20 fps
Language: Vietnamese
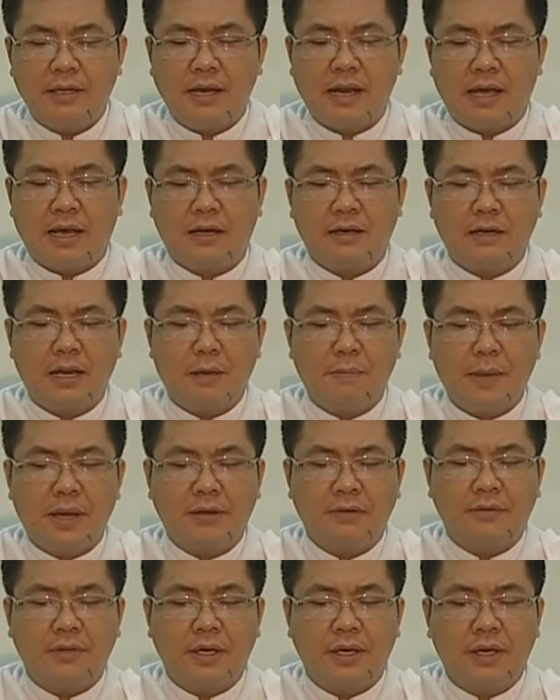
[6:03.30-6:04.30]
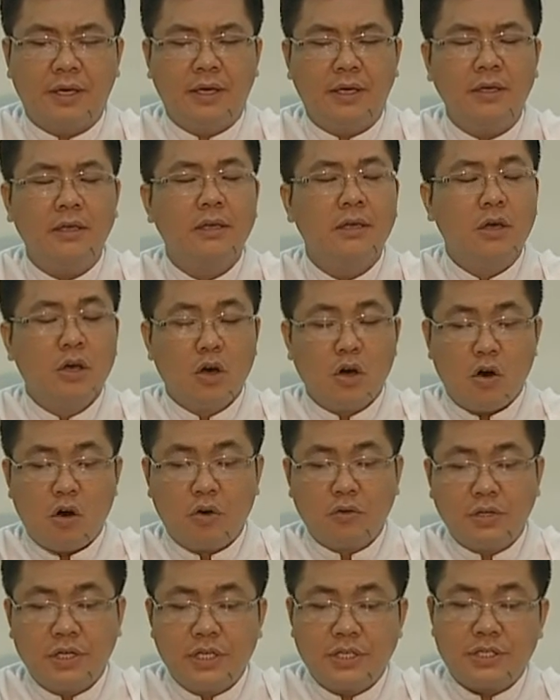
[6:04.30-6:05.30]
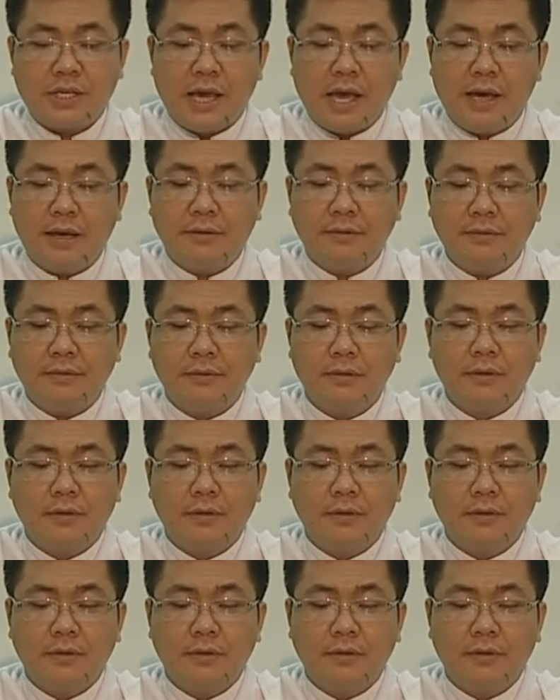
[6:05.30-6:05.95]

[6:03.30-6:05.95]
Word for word: như là Clemente, Origen